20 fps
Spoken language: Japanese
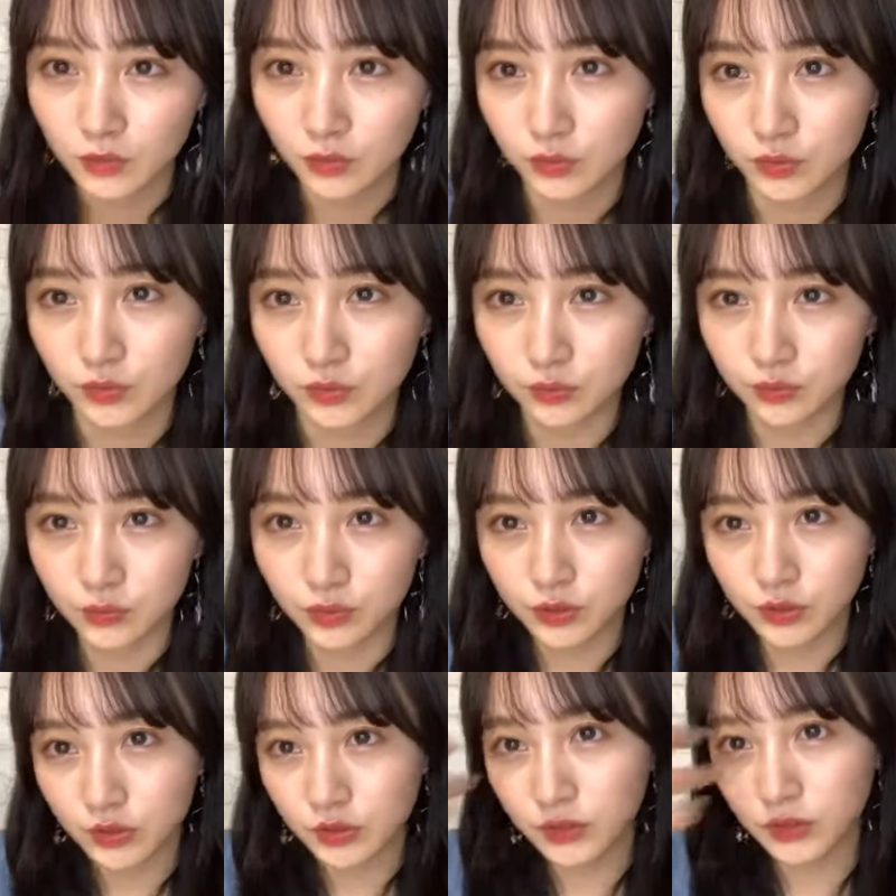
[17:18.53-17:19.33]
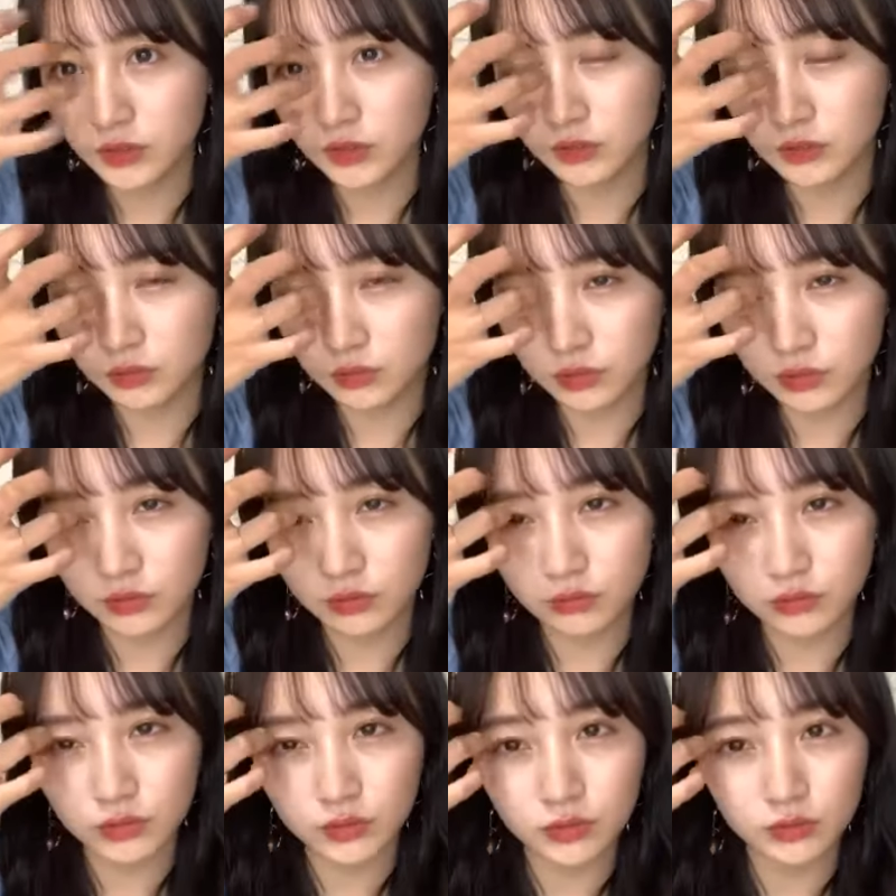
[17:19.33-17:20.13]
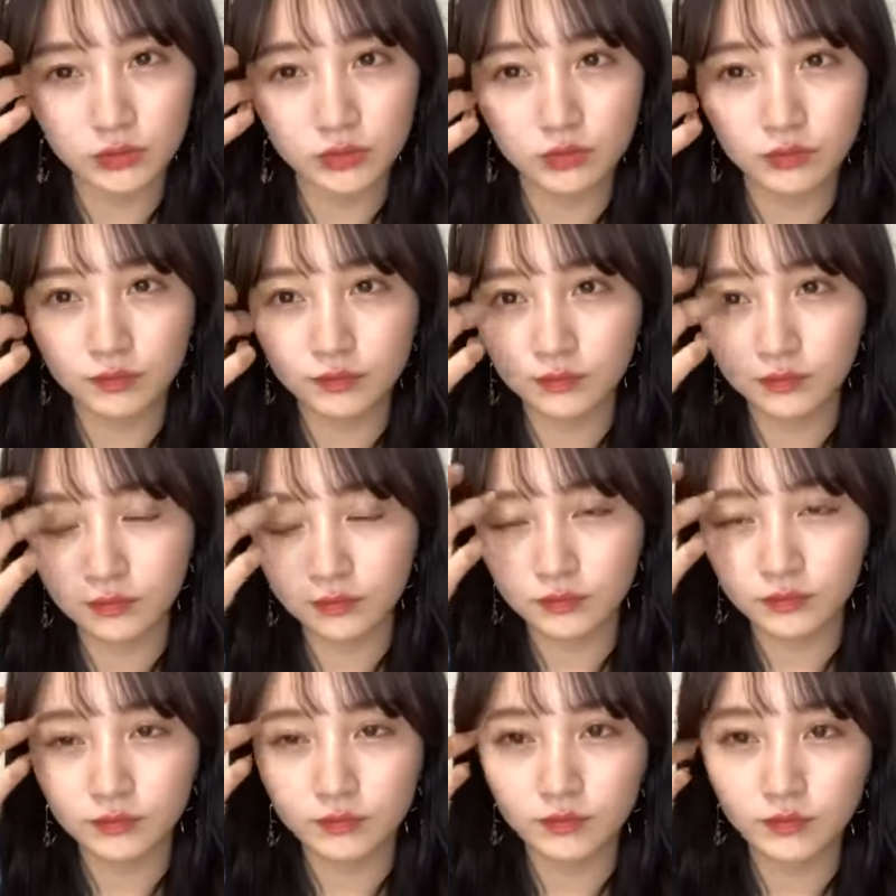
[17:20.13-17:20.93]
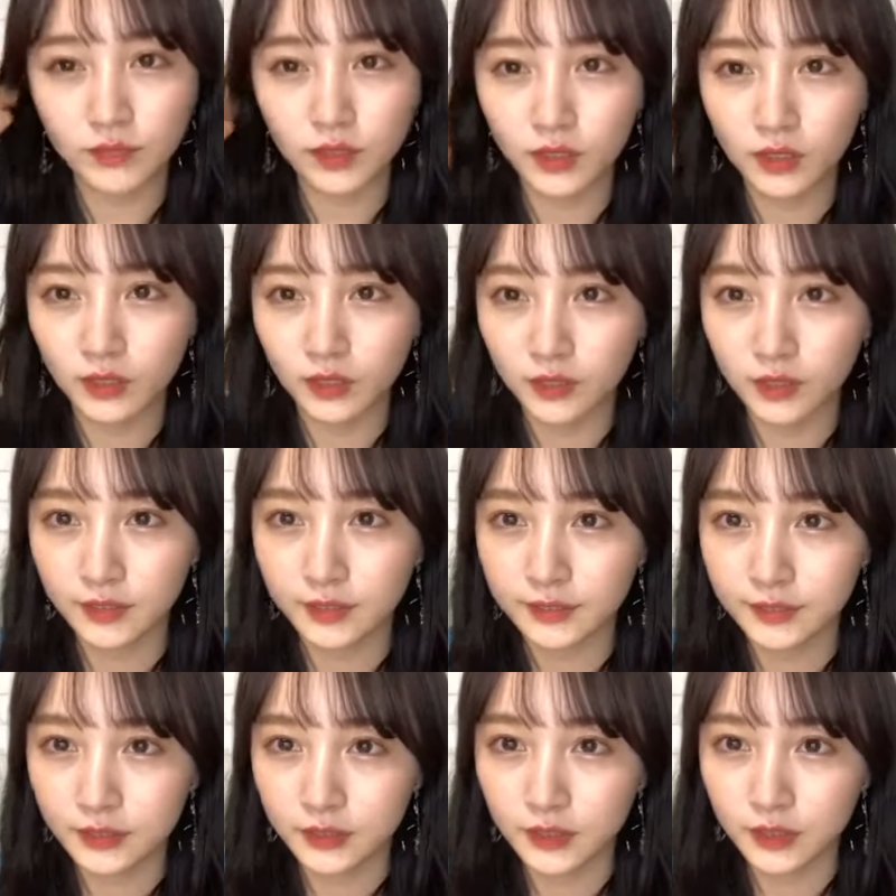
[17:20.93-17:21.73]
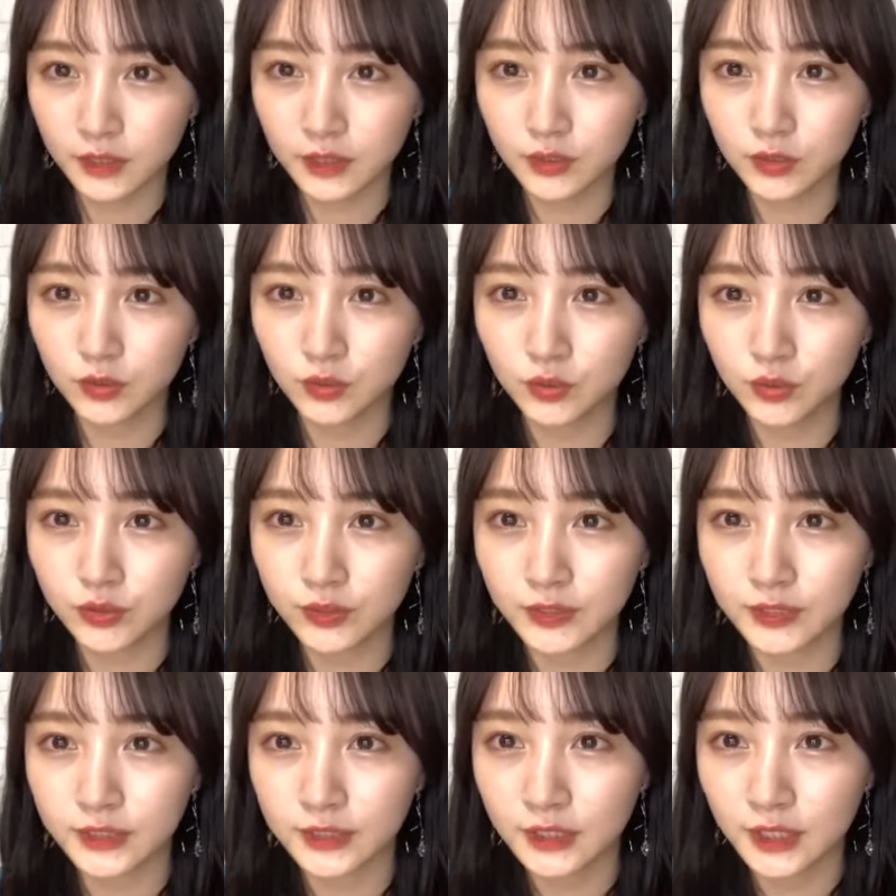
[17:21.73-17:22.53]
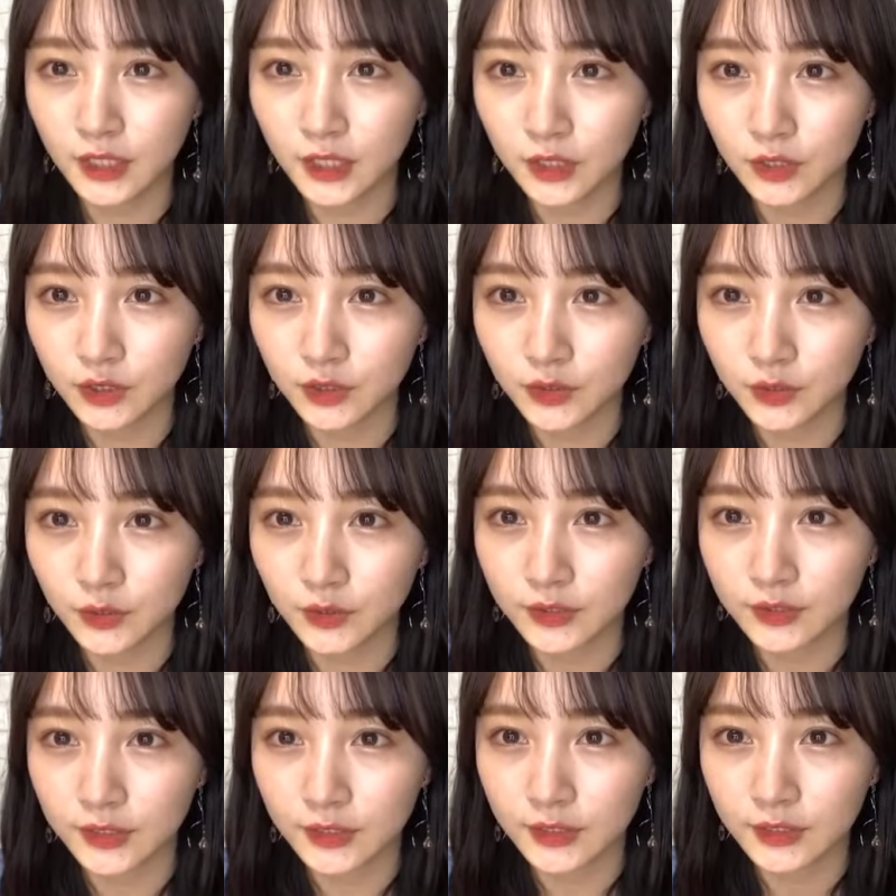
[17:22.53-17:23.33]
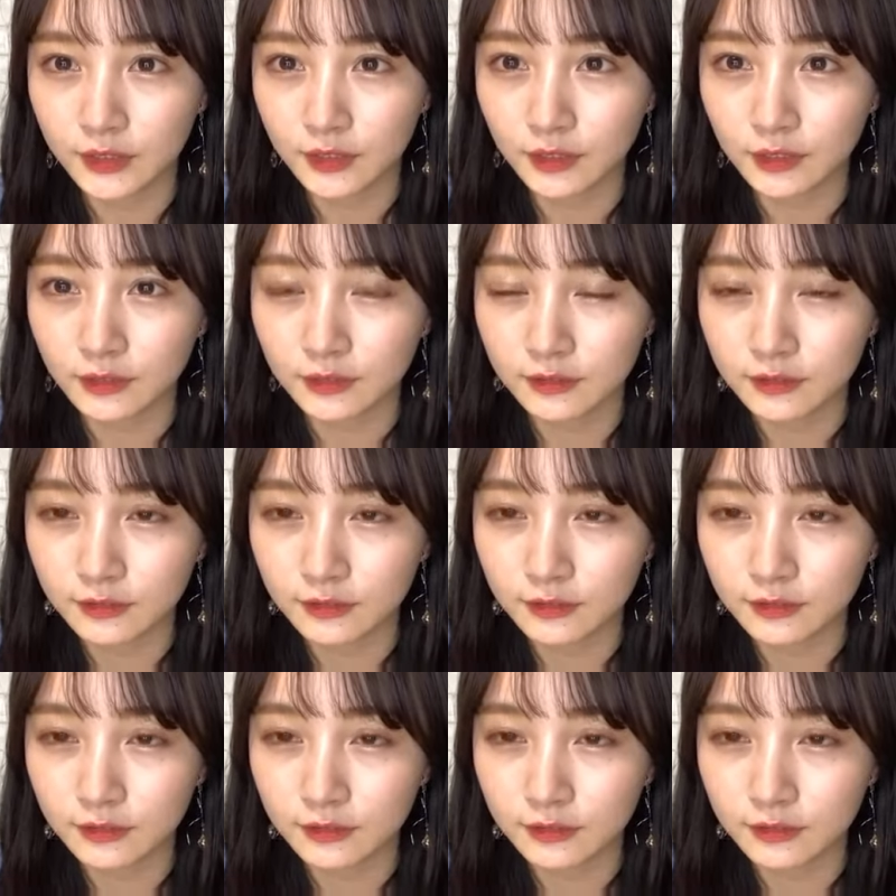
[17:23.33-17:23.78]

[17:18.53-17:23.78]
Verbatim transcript: そう難しいですよね時間上手に使える人になりたい